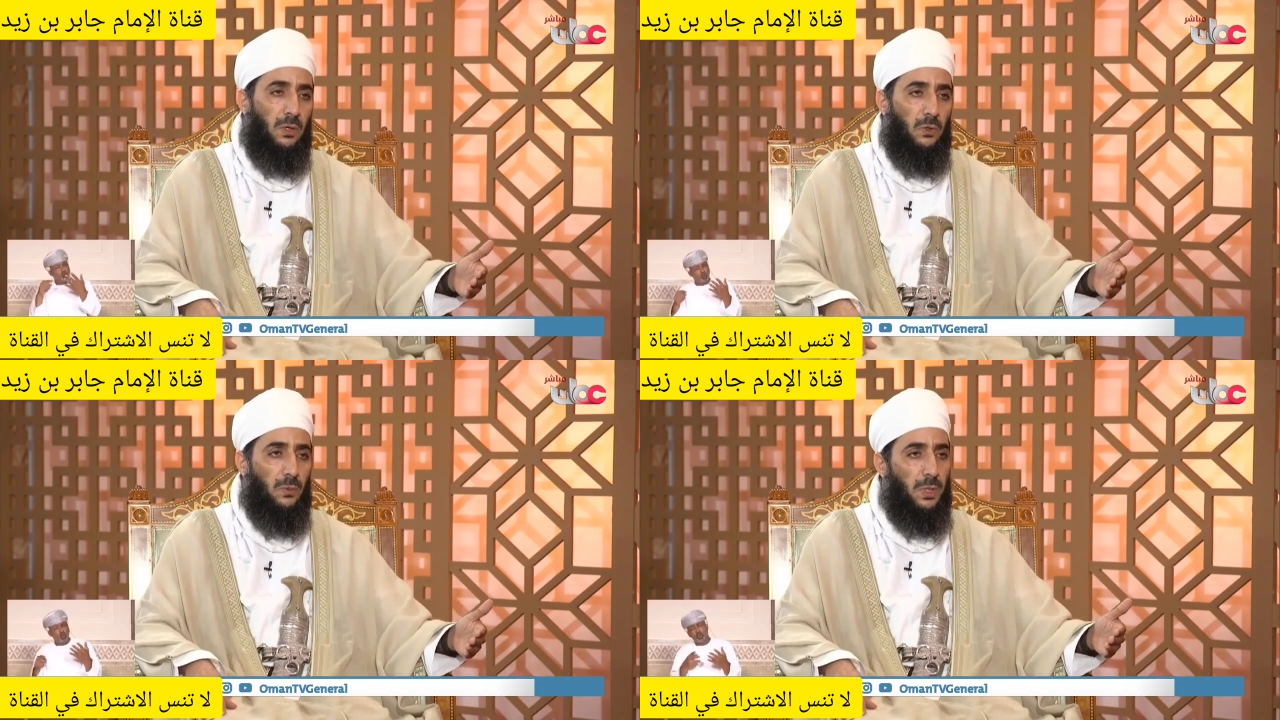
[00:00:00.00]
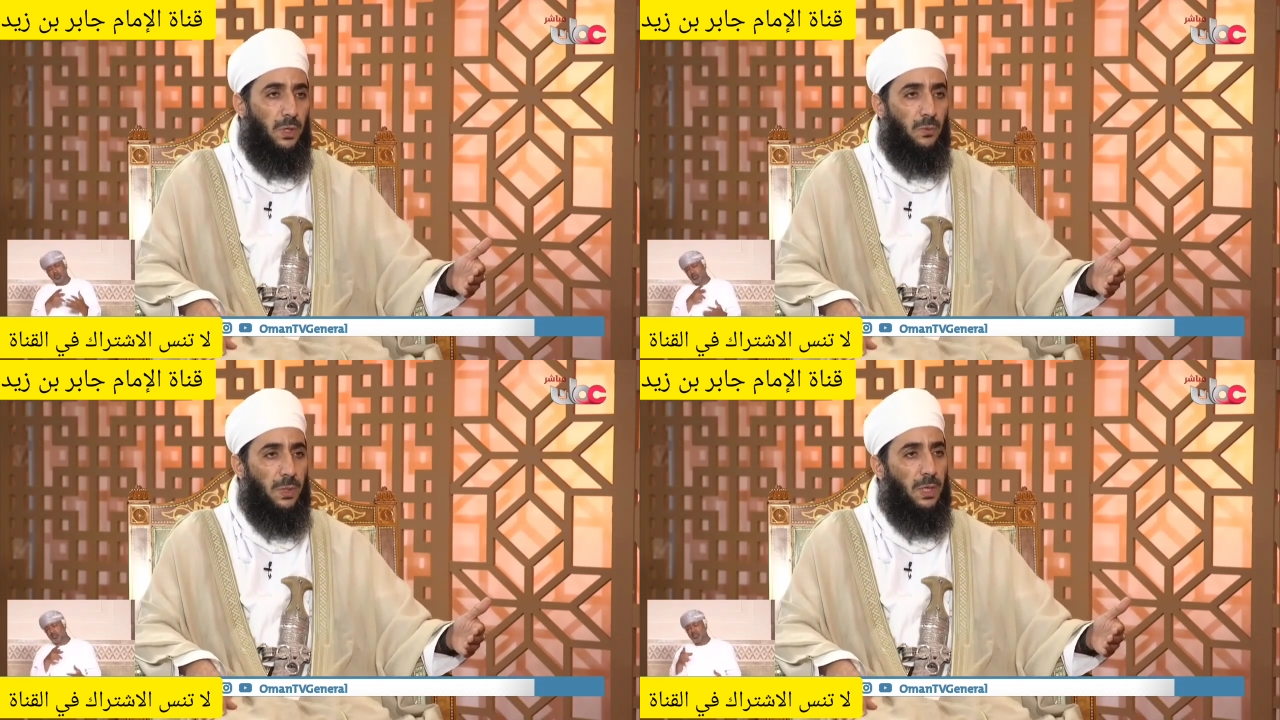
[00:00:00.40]

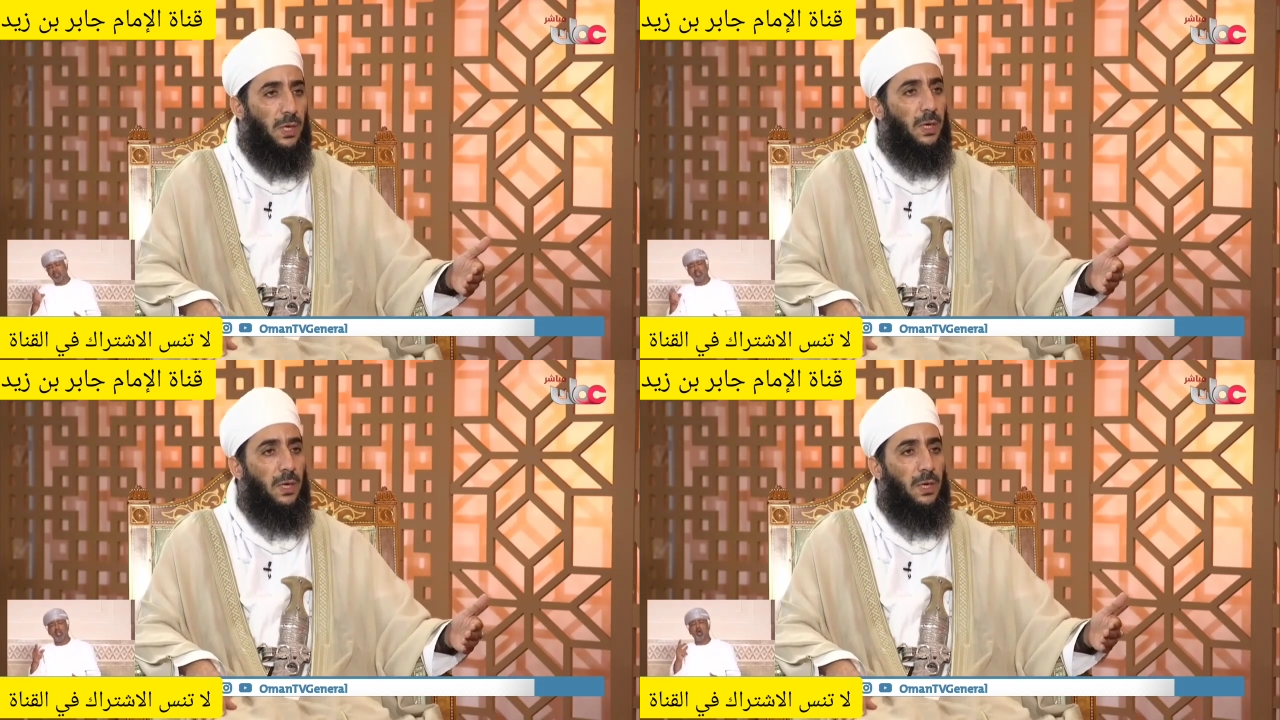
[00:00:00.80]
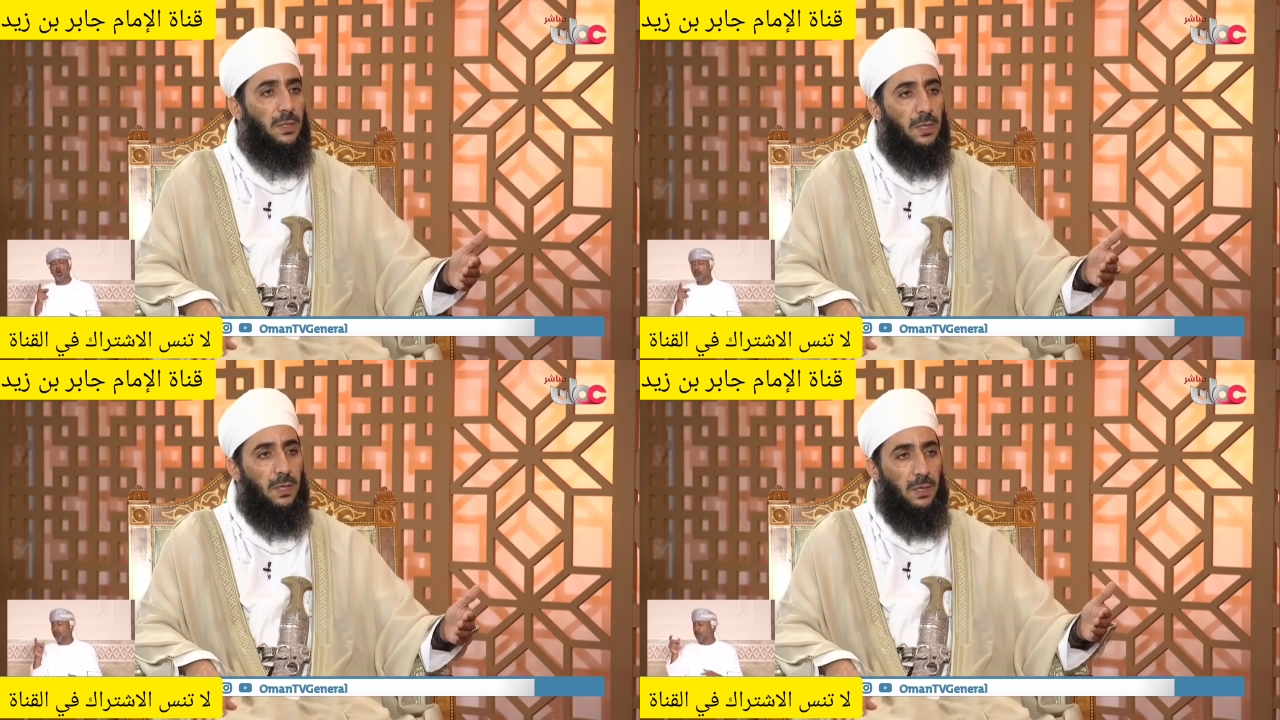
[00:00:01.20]
يمنع منها
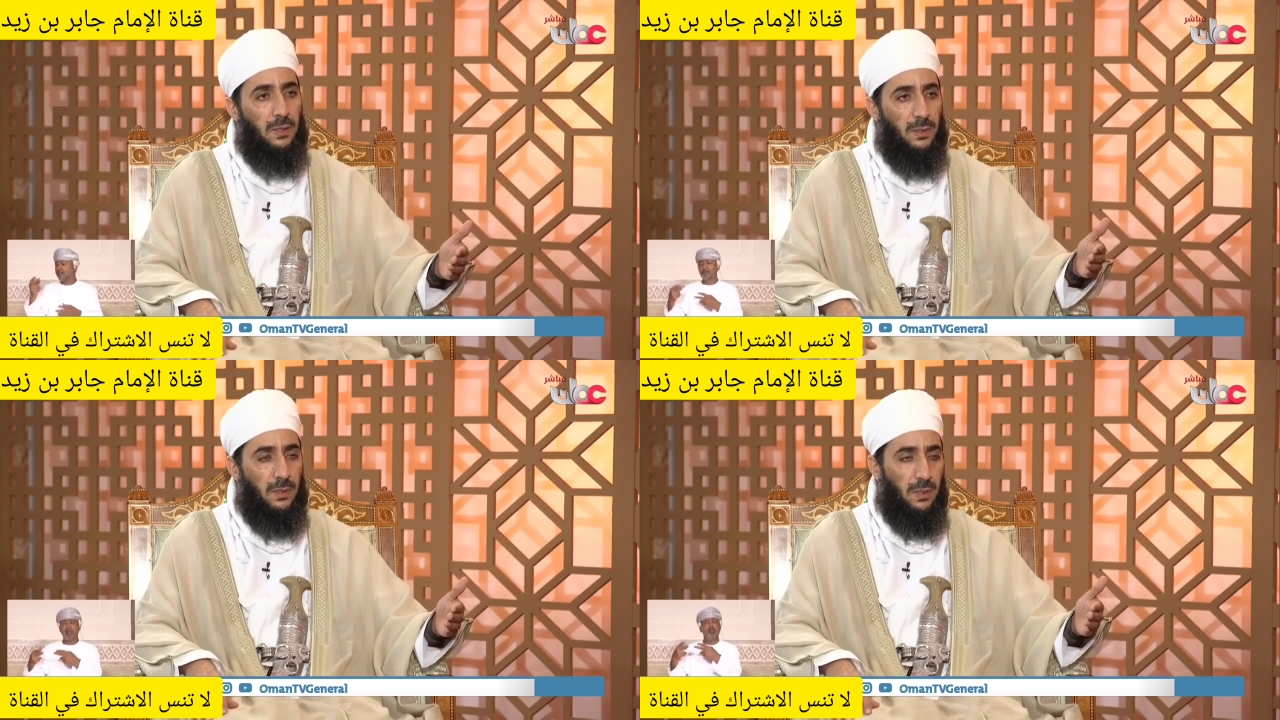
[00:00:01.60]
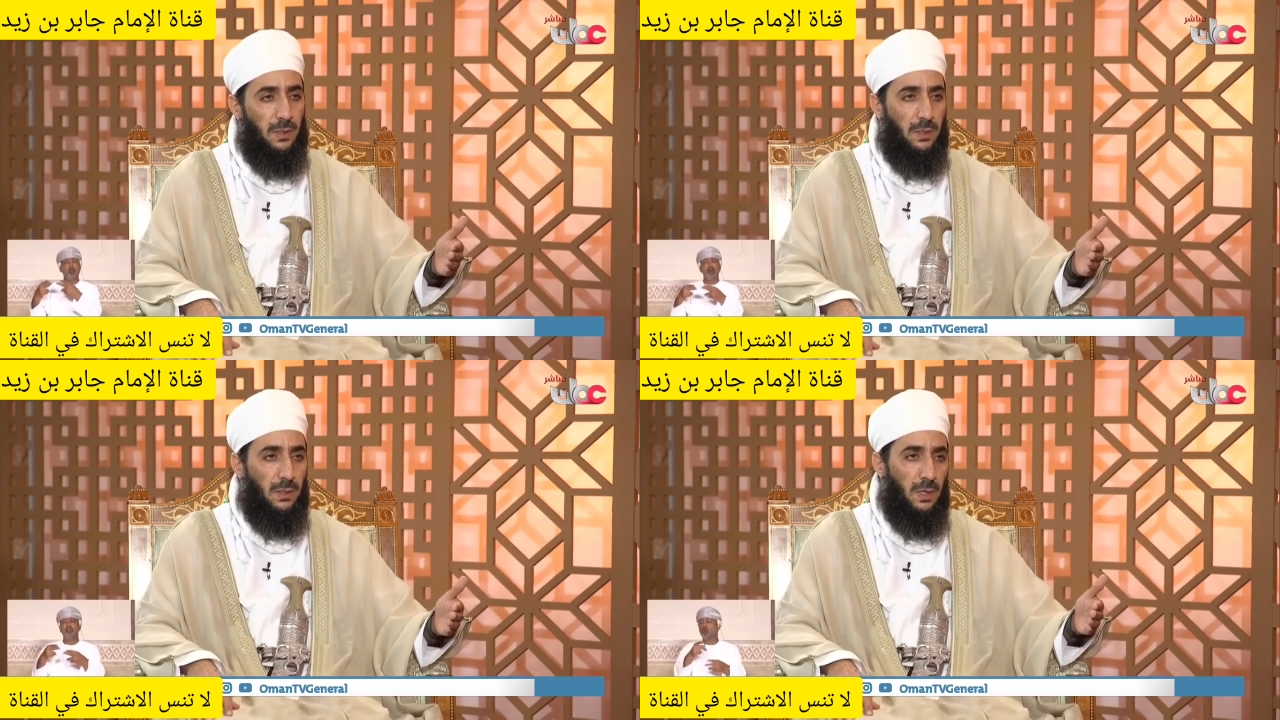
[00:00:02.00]
هذا
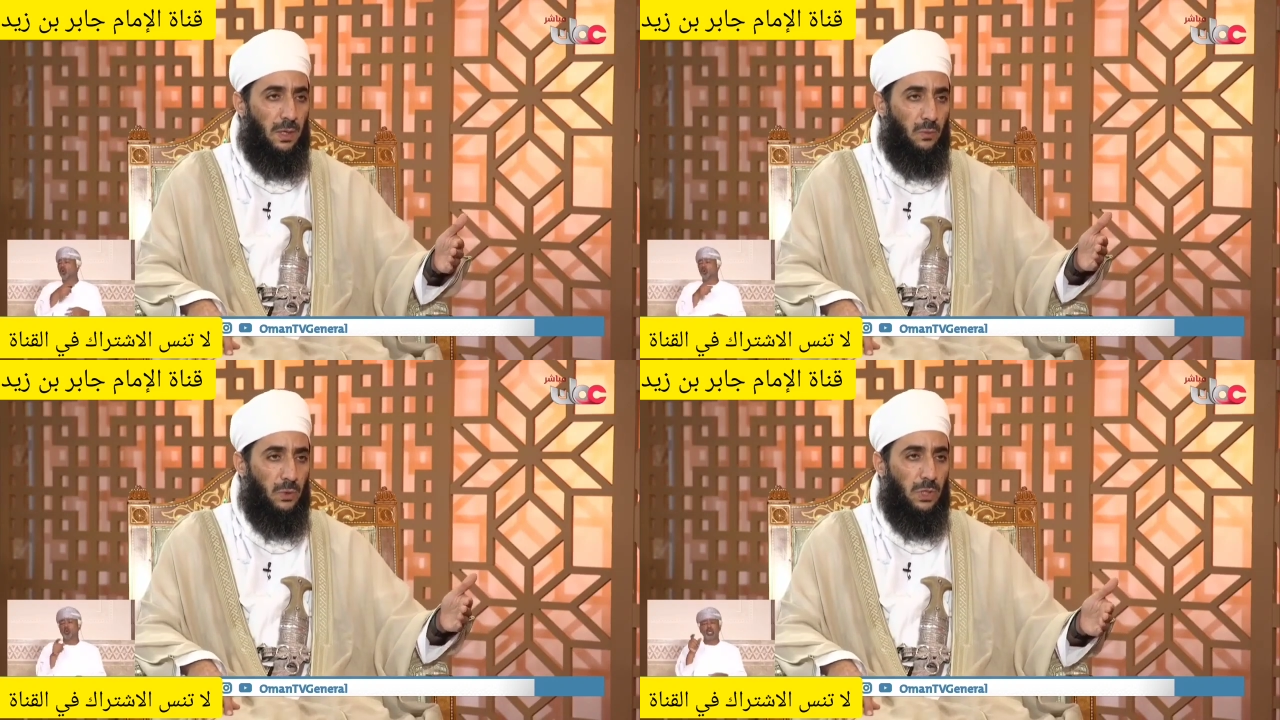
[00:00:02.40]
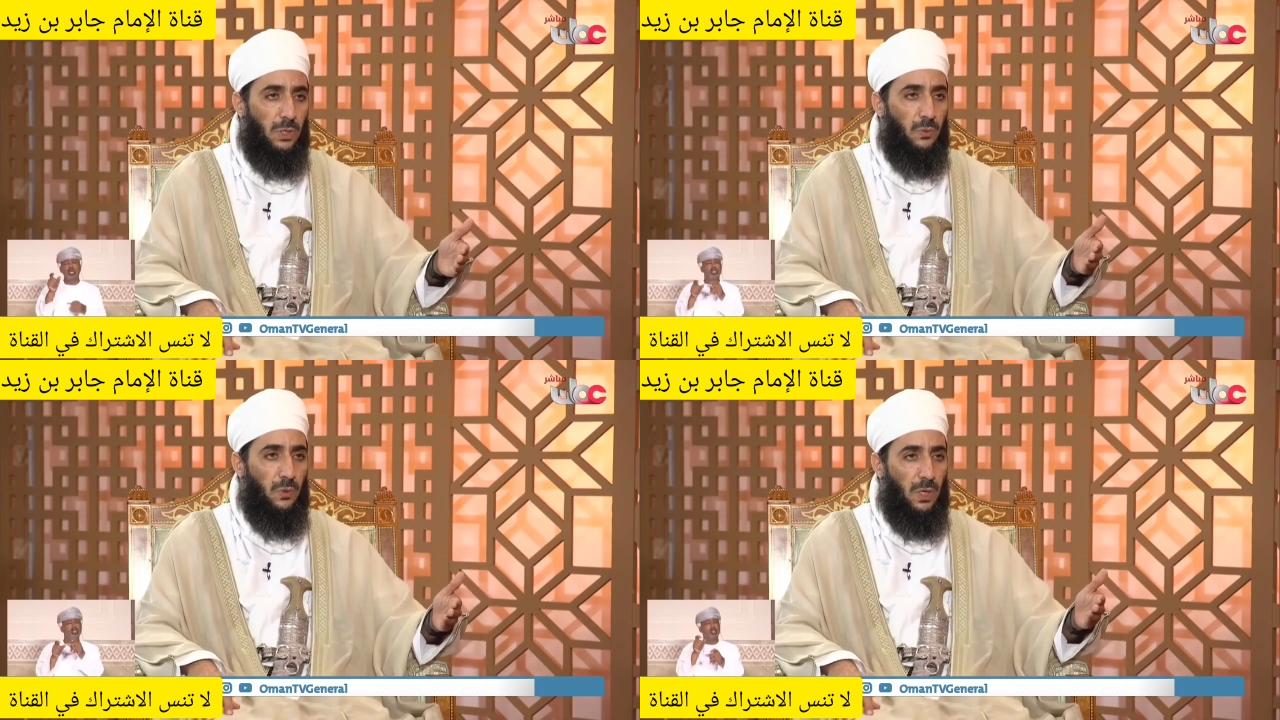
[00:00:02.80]
آه،
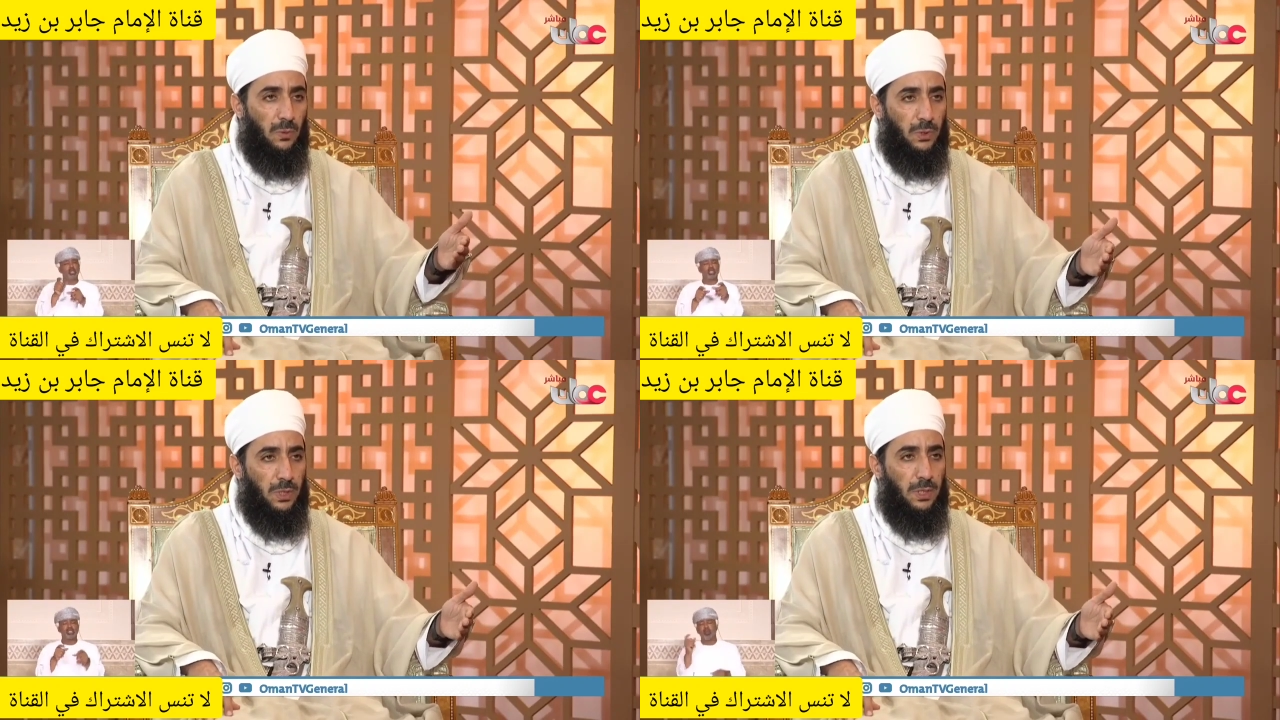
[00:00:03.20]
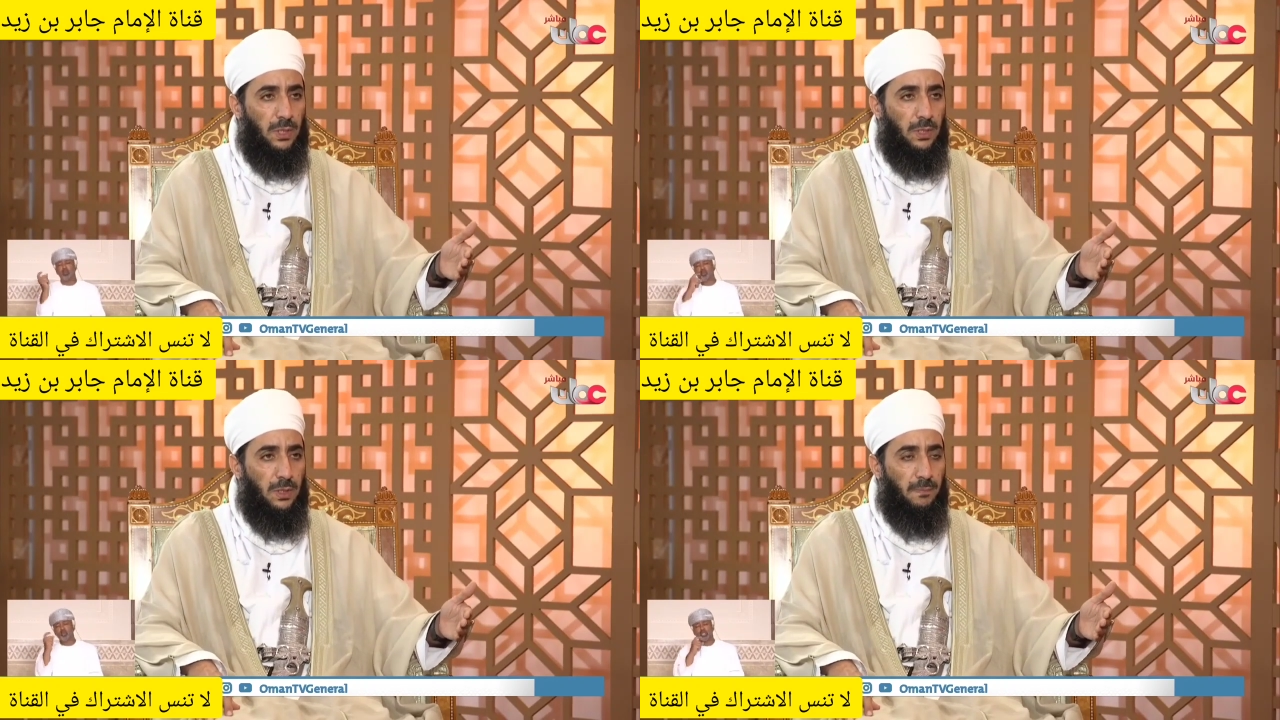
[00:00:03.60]
المسلم
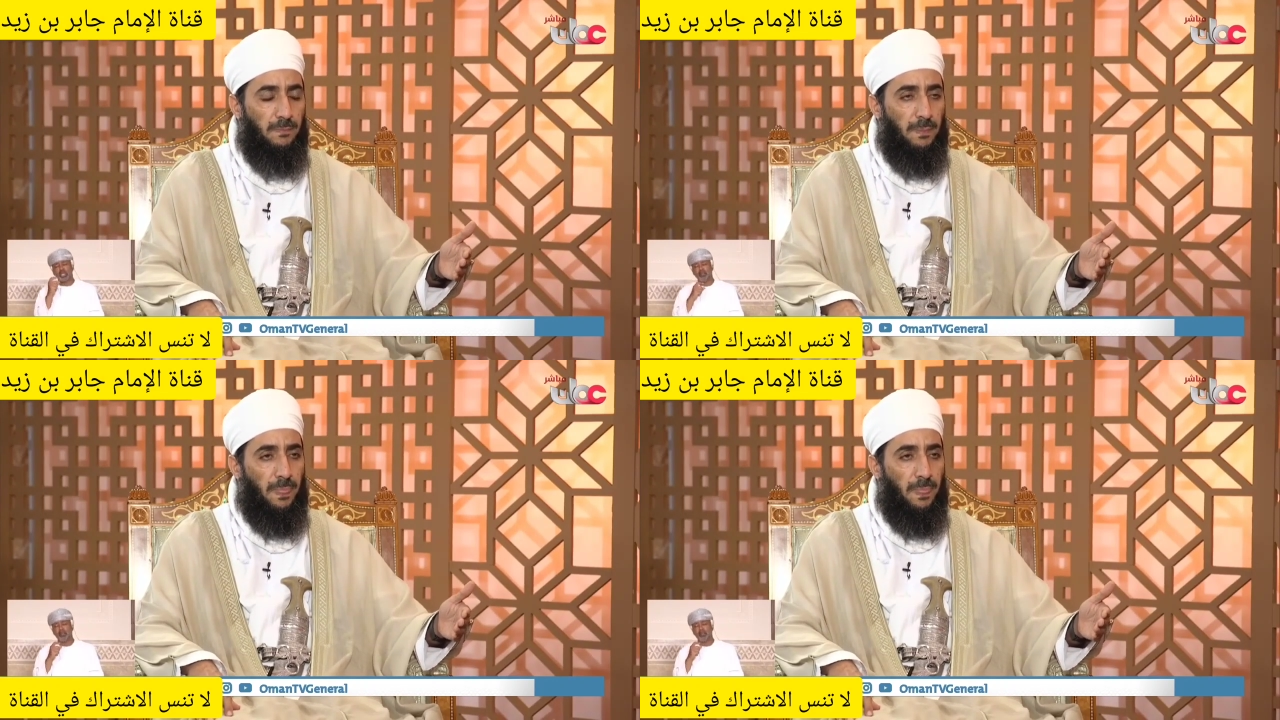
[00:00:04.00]
المتدين